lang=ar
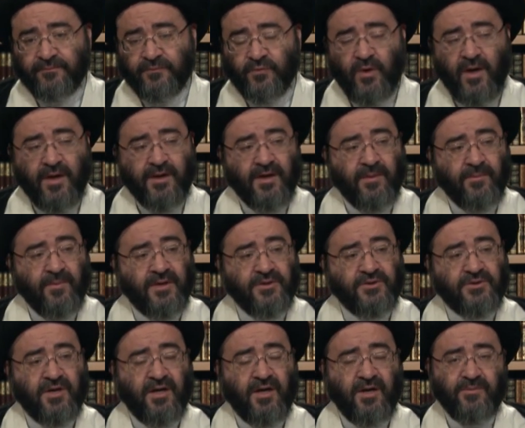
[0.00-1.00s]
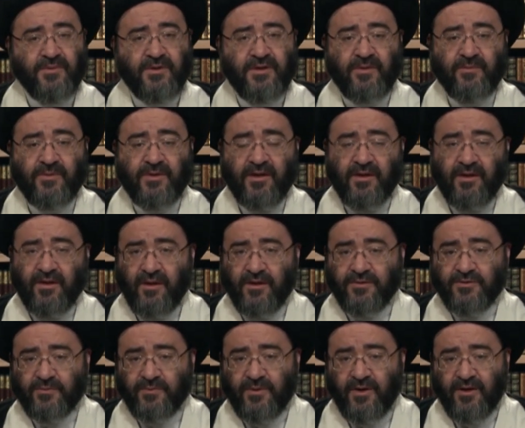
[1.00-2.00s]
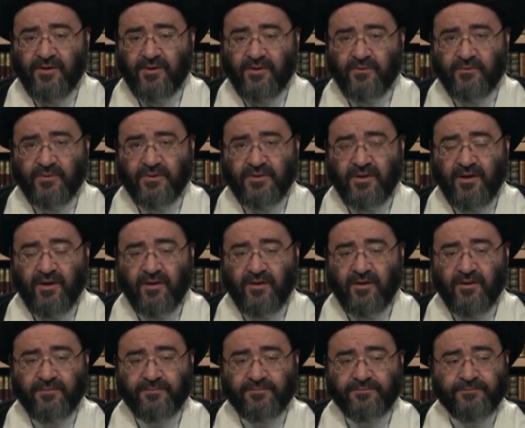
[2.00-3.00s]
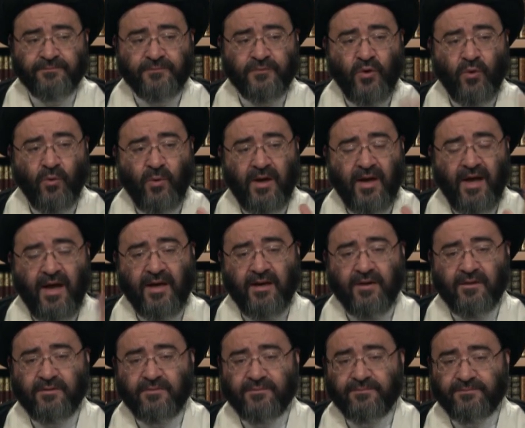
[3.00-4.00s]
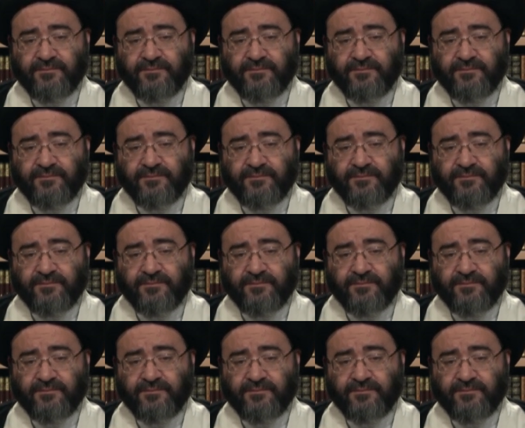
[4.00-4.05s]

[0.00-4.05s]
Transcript: وأن ما جاء به من الله سبحانه وتعالى هو الحق